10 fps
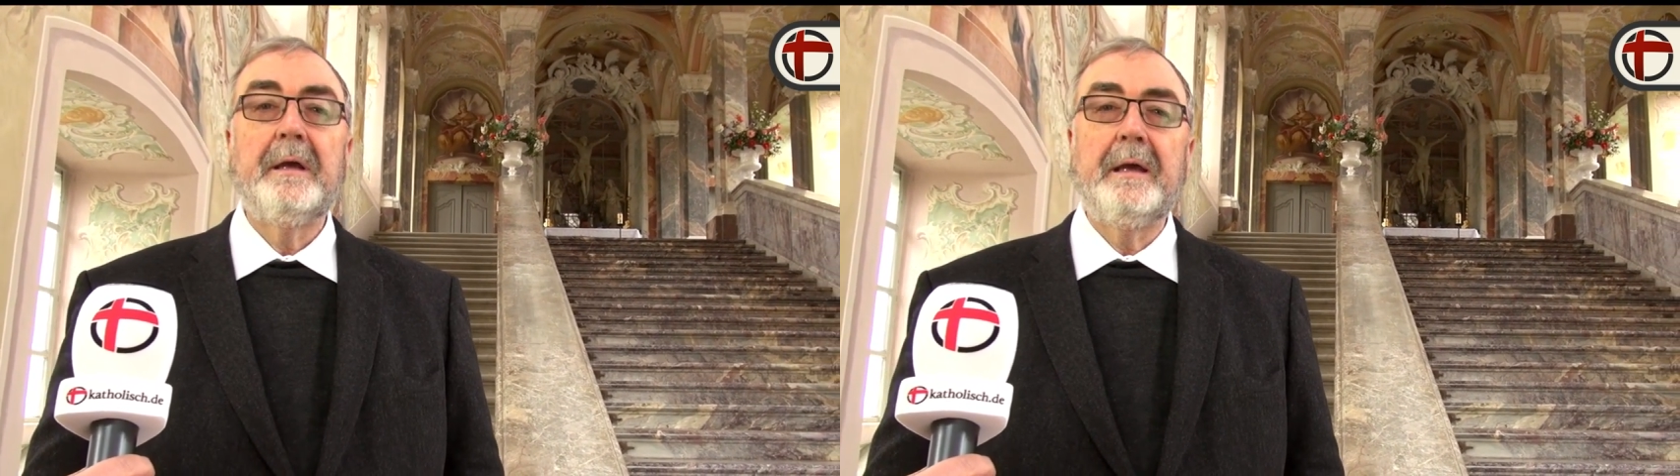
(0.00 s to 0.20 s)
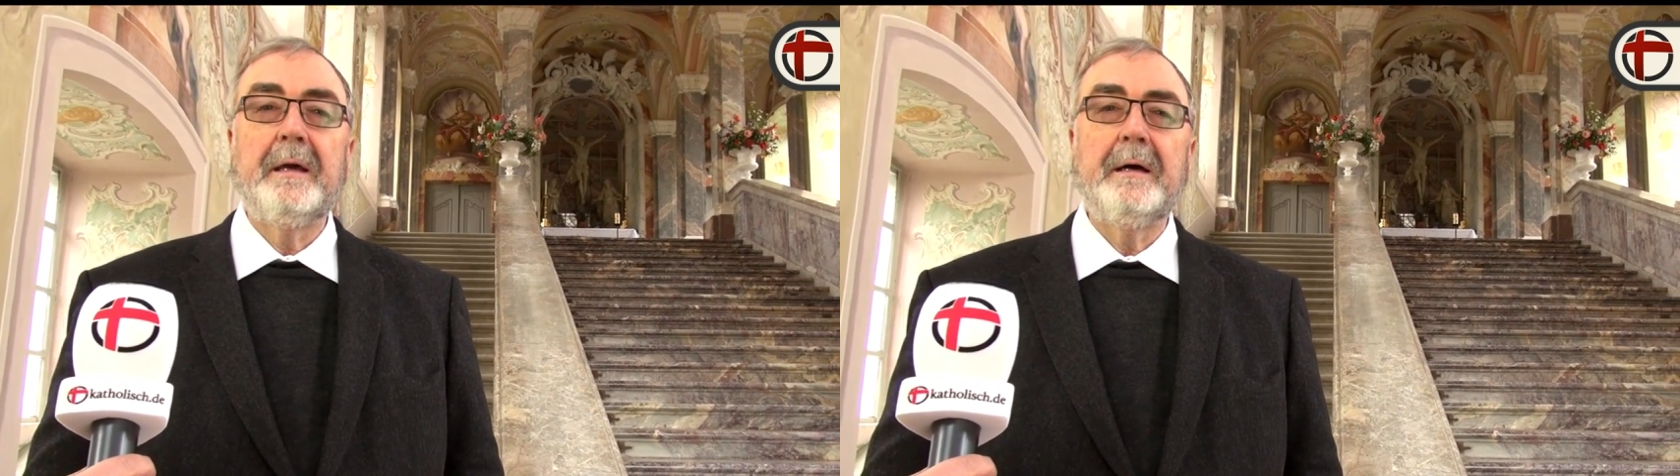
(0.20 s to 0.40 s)

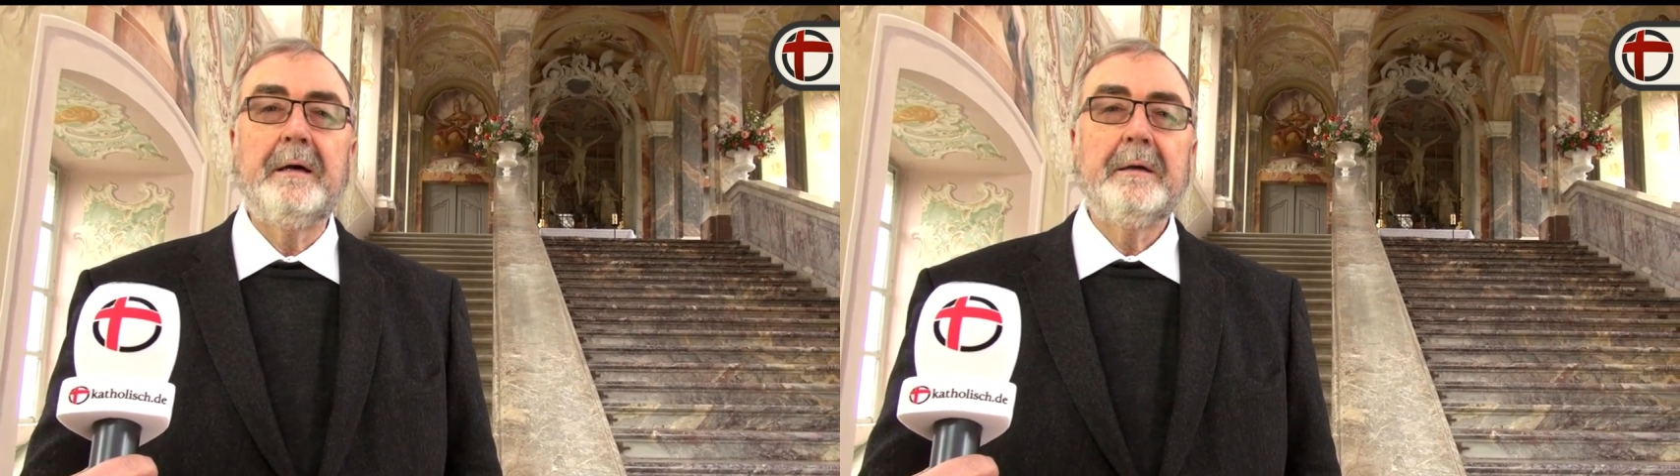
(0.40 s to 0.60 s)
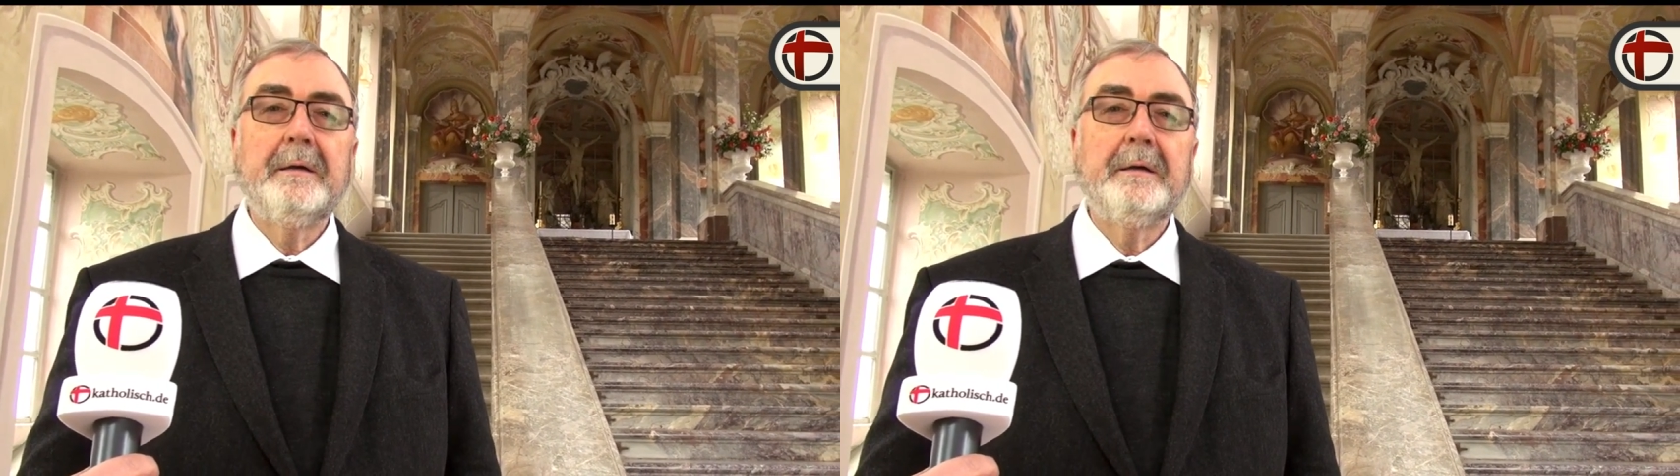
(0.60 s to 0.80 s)

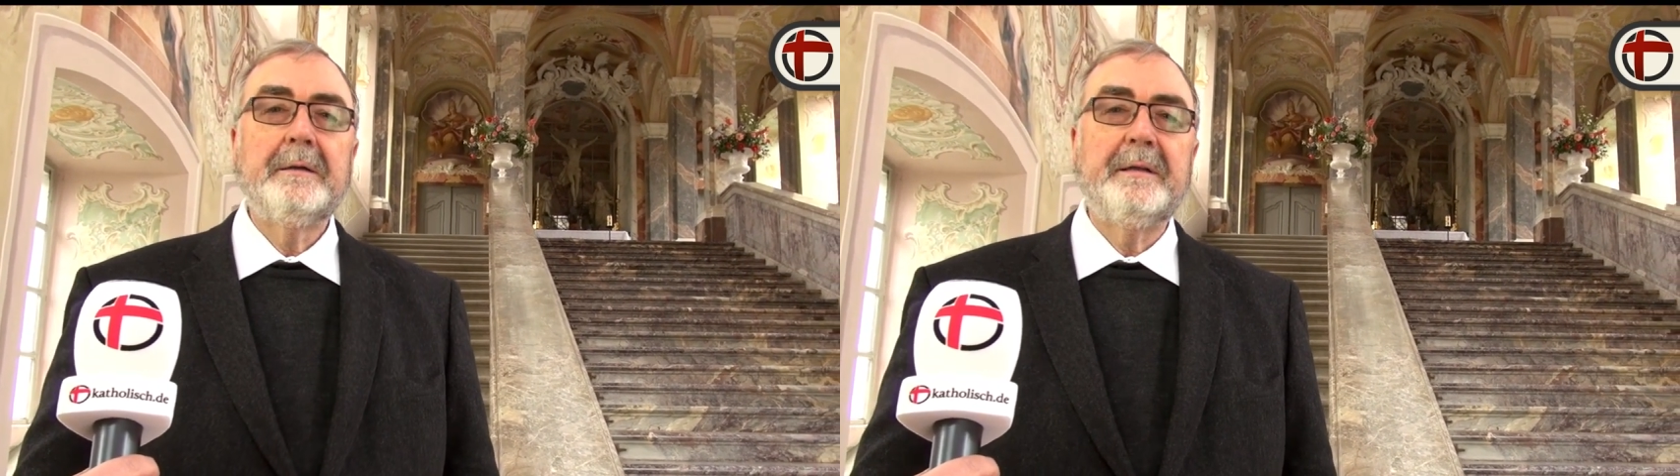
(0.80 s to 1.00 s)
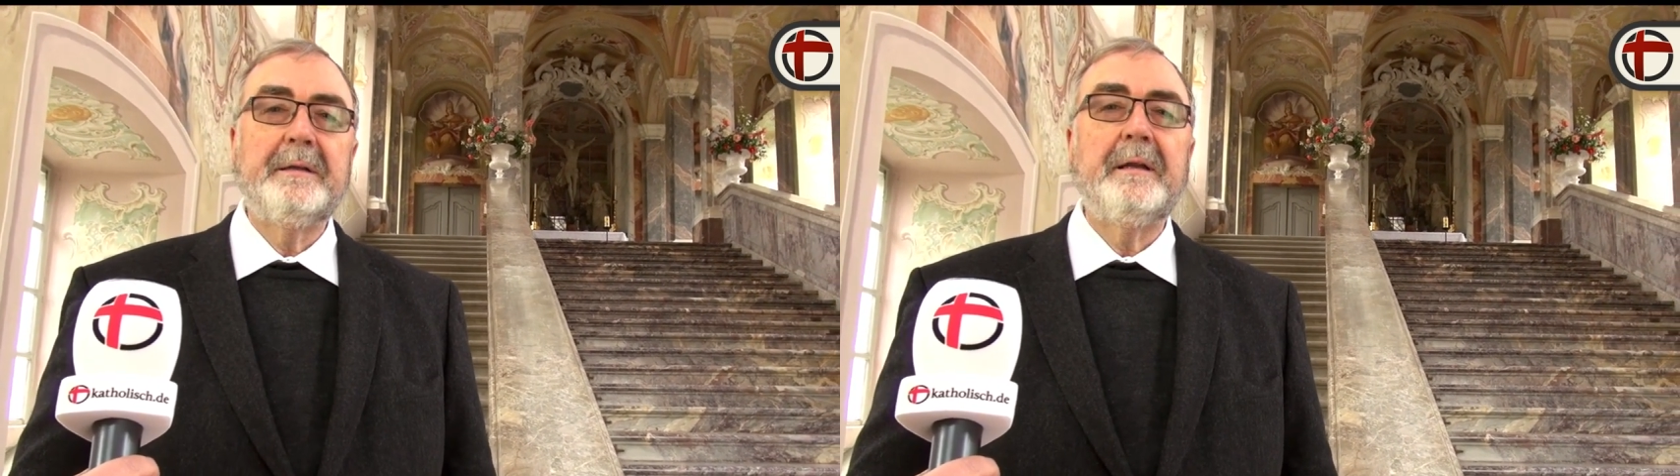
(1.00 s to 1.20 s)
Er,
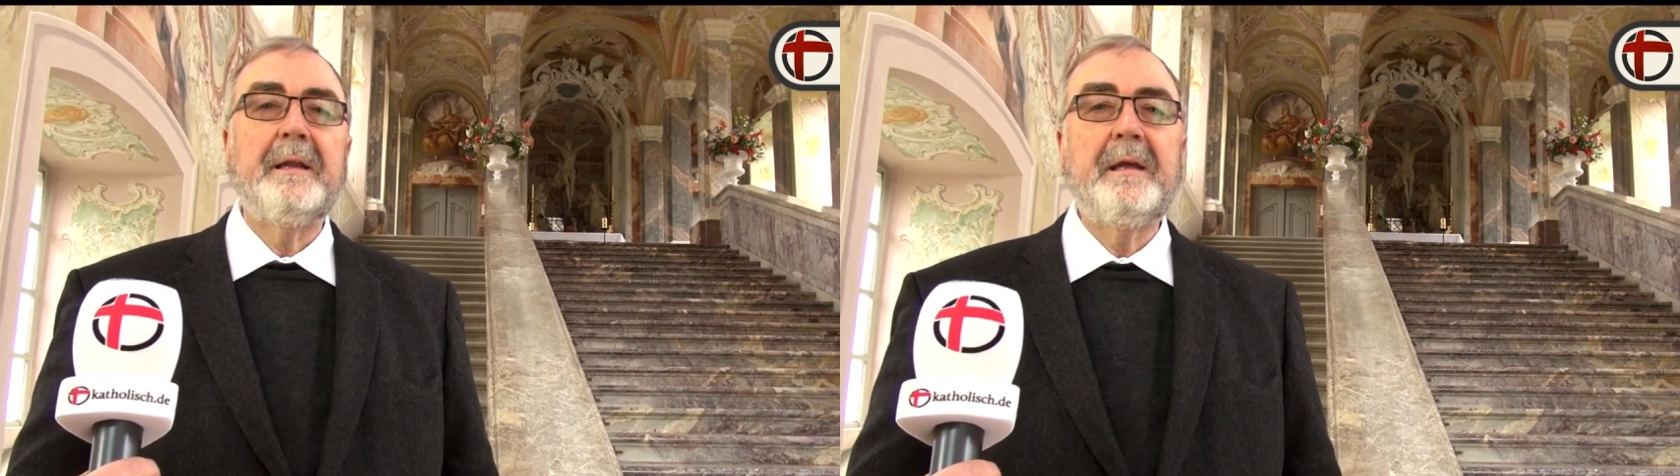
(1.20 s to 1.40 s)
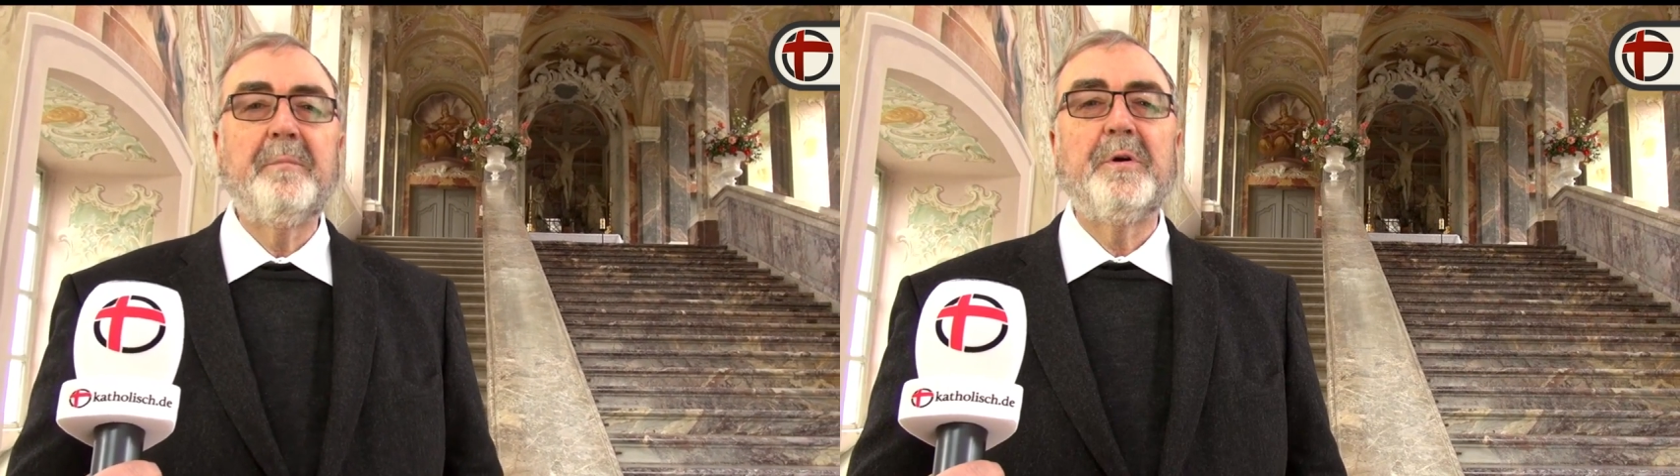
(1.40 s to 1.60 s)
der die
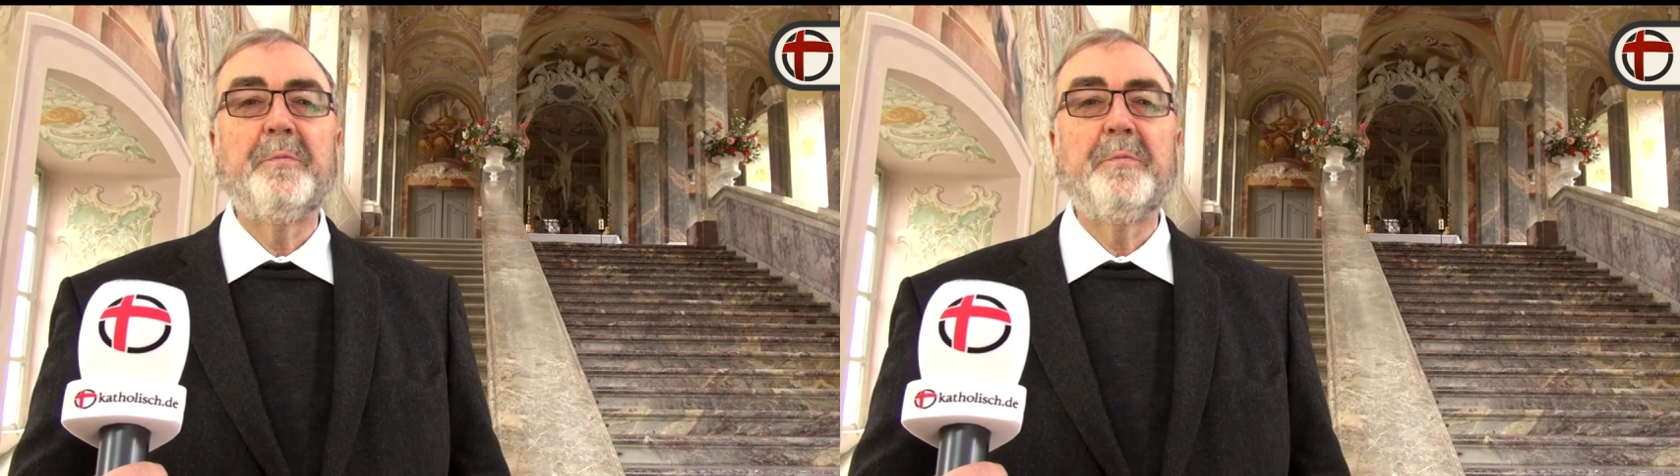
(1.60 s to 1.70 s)
Liebe